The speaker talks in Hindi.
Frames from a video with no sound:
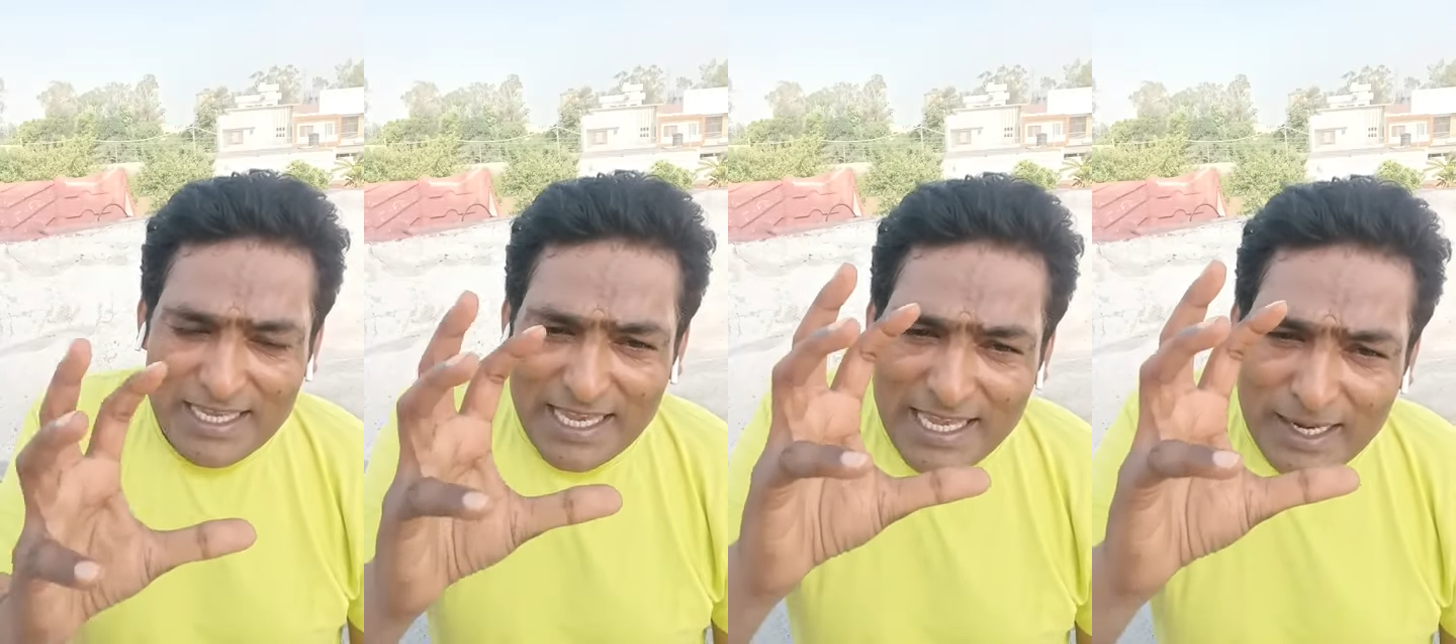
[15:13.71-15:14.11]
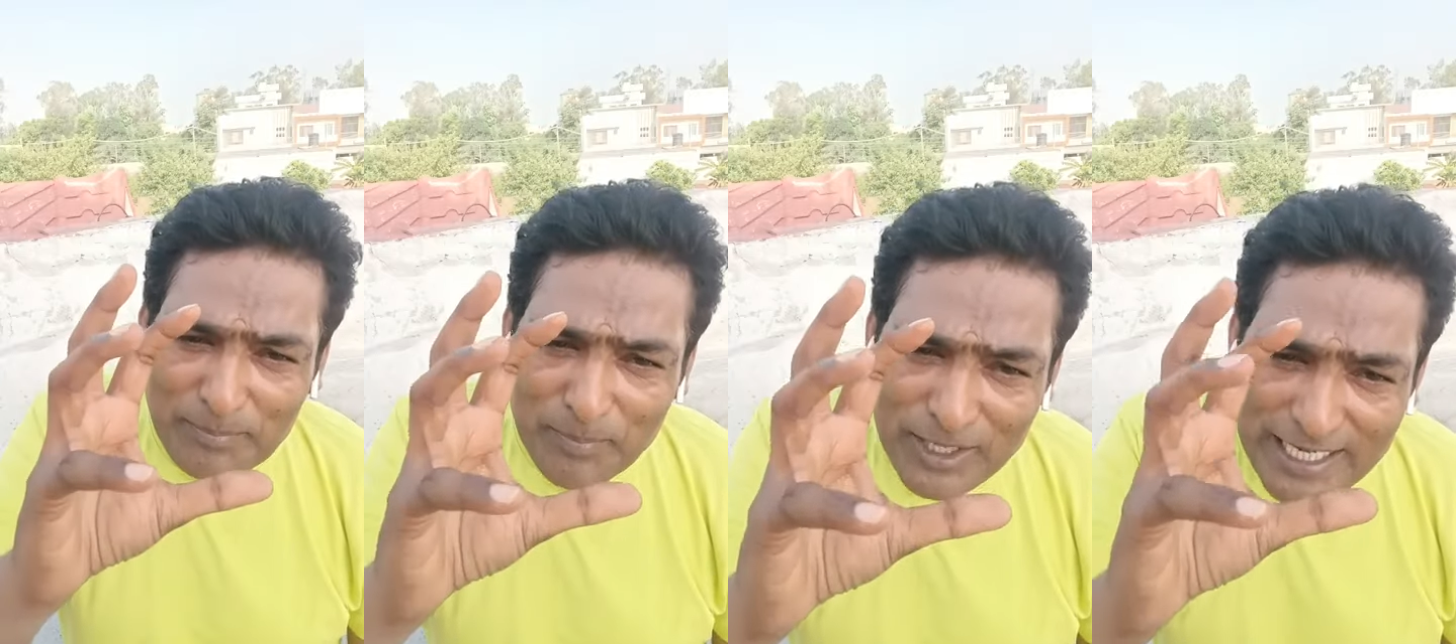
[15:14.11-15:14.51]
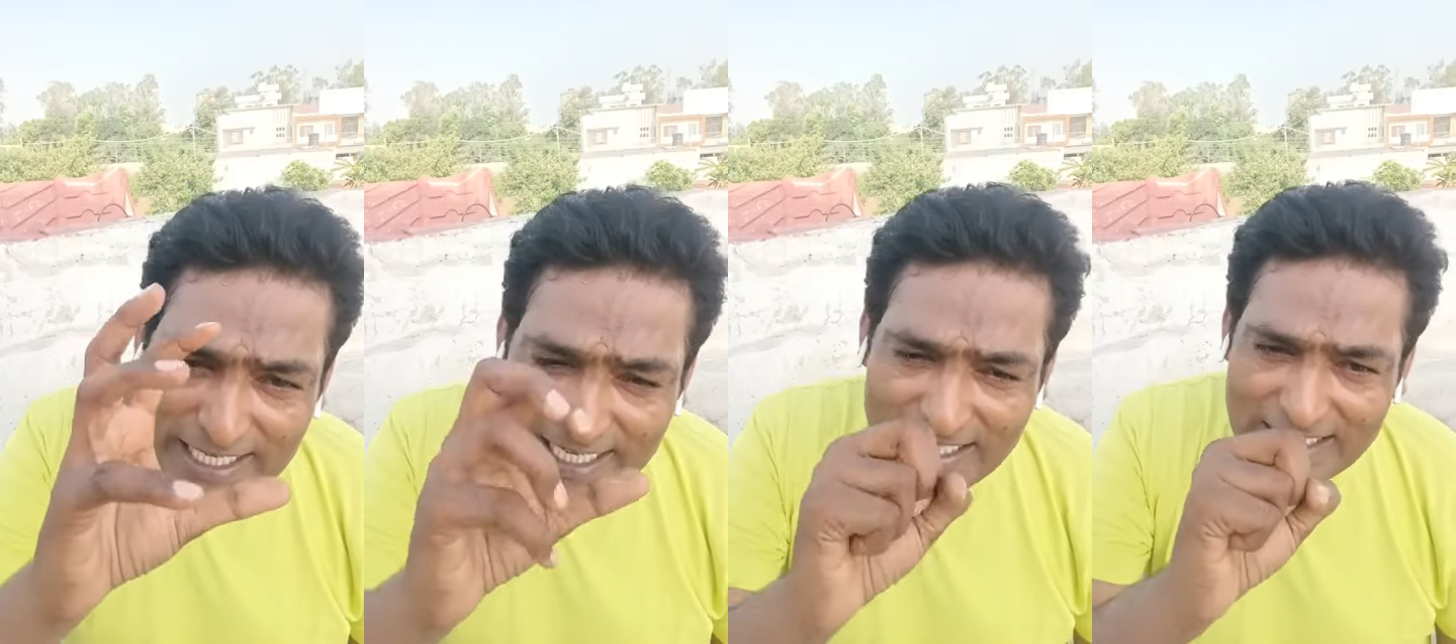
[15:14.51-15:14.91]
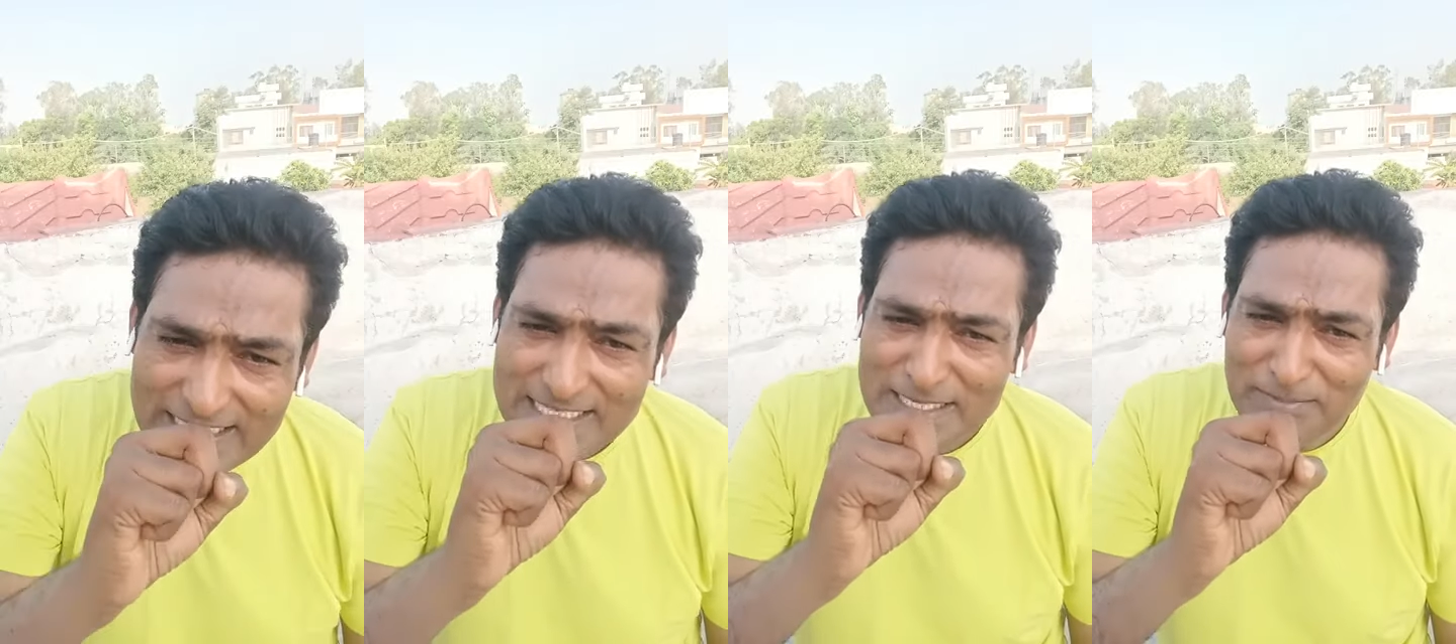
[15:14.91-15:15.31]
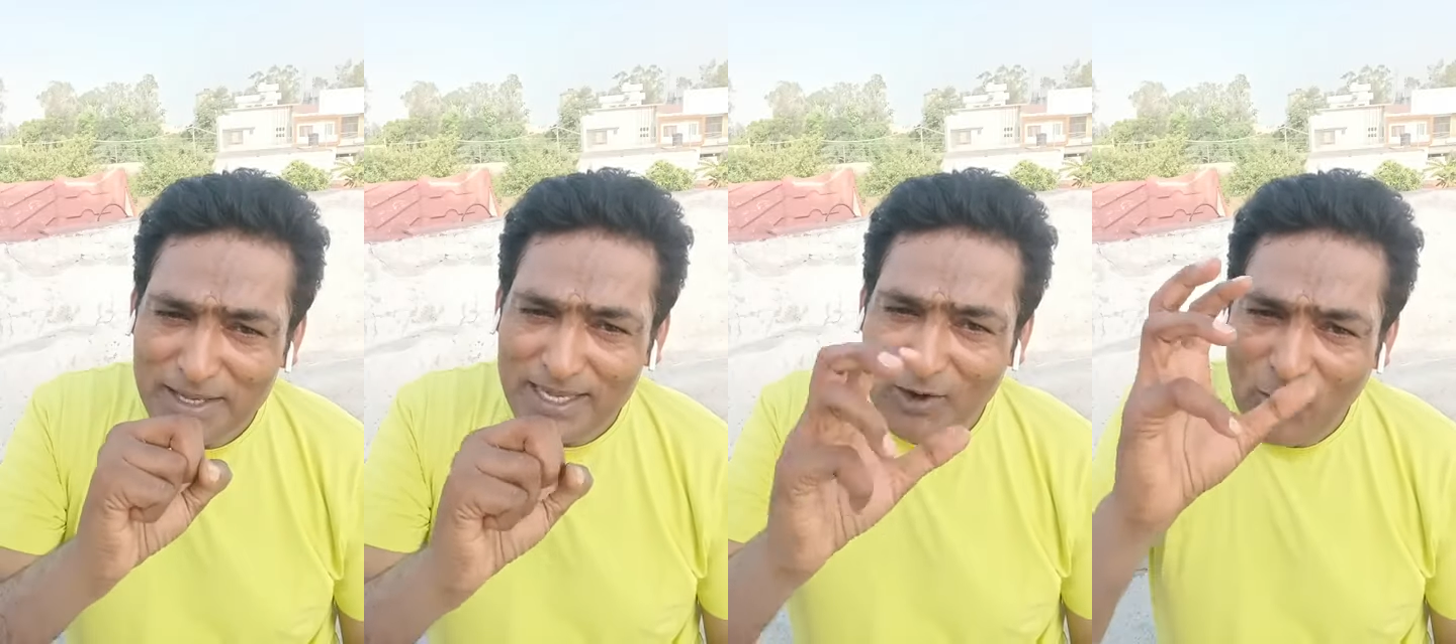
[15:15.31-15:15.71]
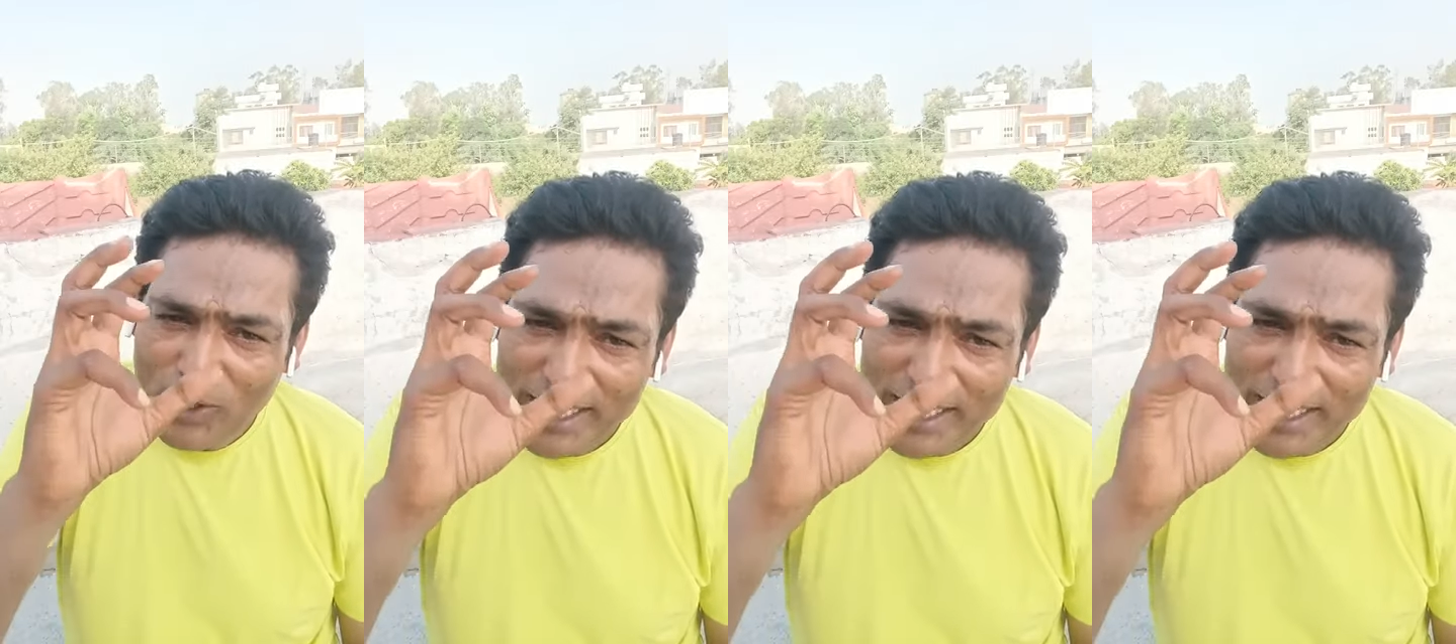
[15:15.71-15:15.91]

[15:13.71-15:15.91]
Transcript: ये एक पॉलिटिकल सिस्टम है